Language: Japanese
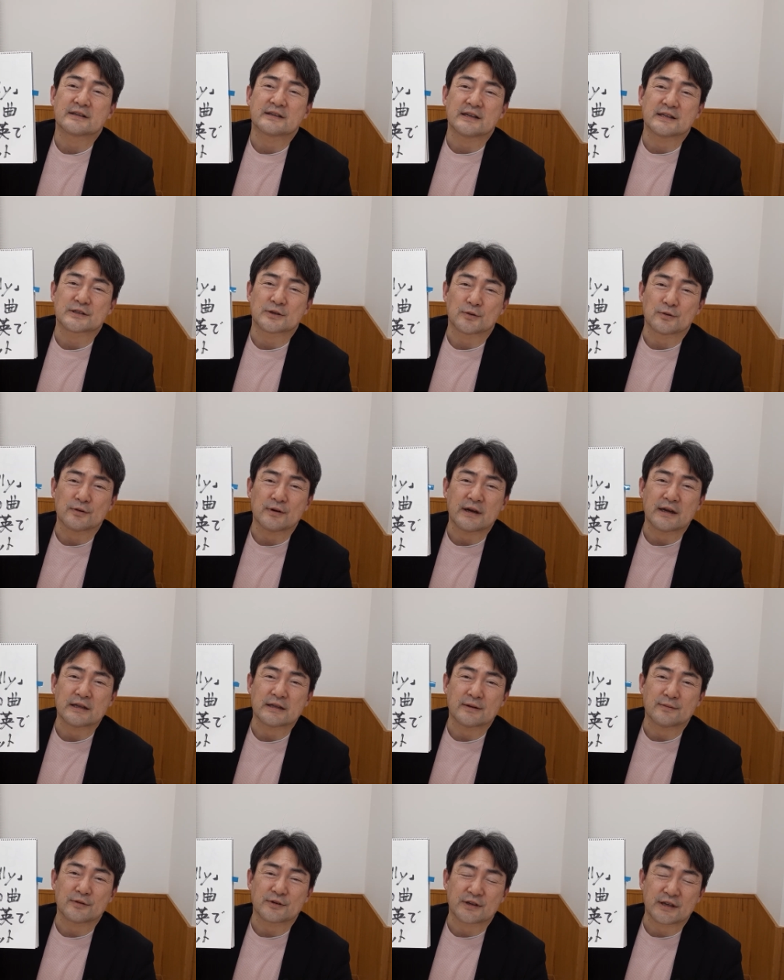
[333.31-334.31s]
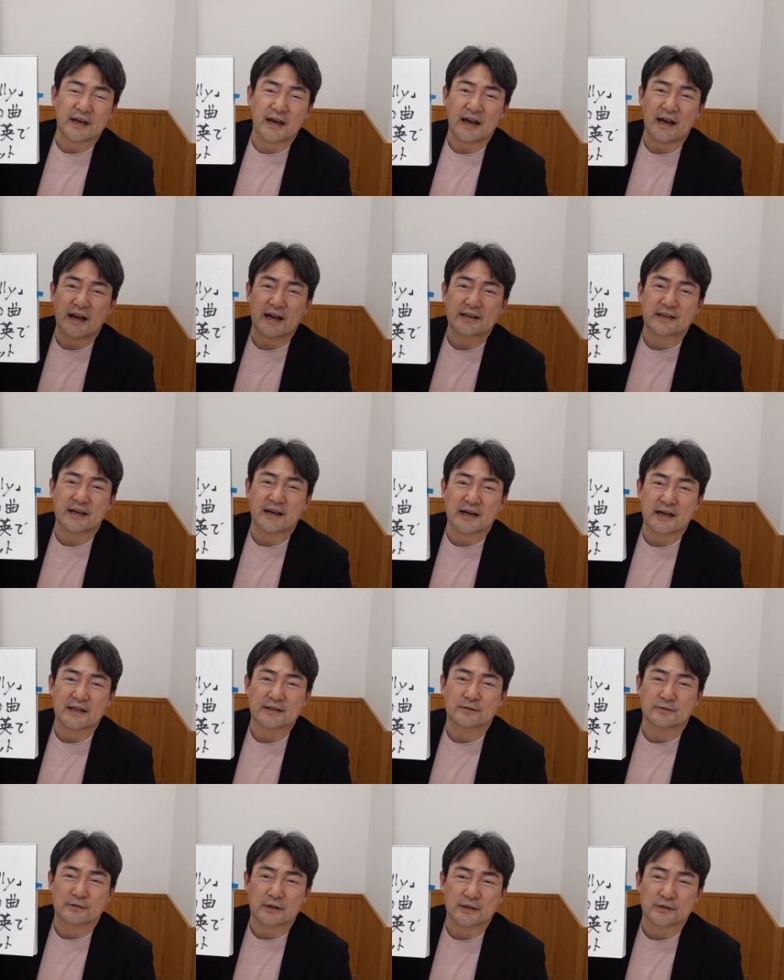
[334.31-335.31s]
でその間も
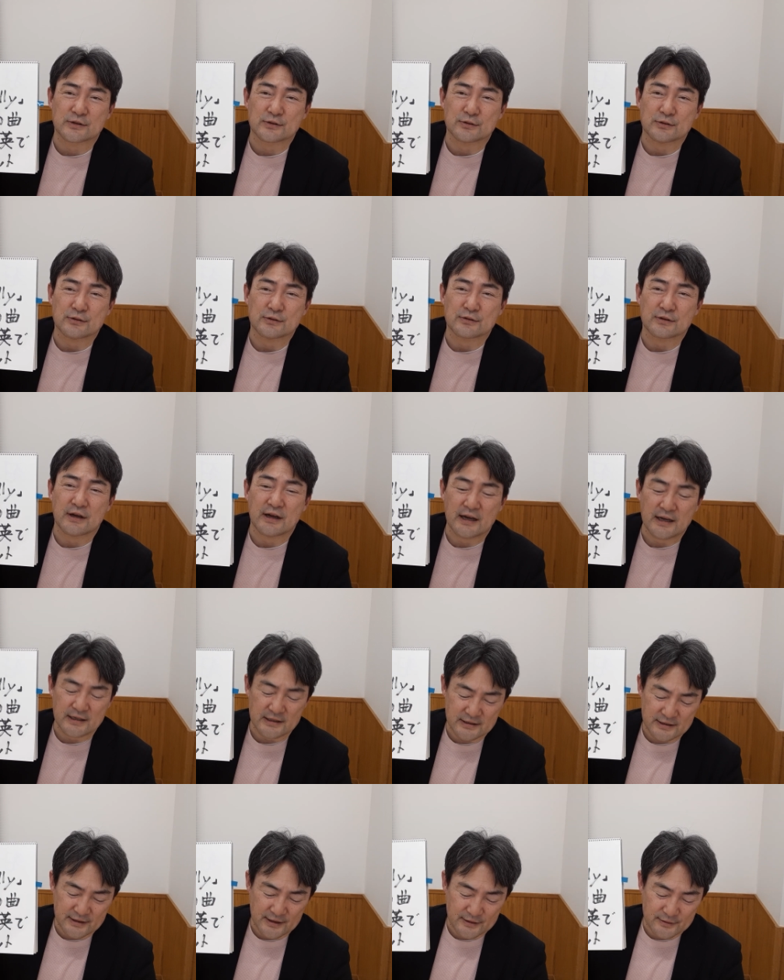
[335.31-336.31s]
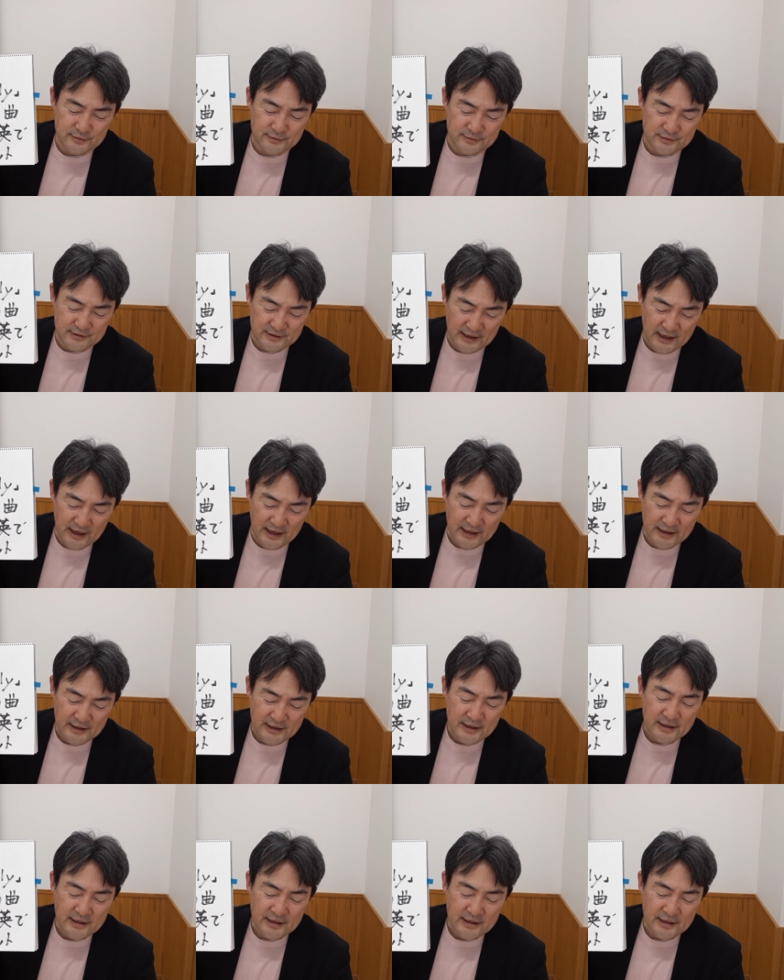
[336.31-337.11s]
キャーキャーとかずっと入ってるんで、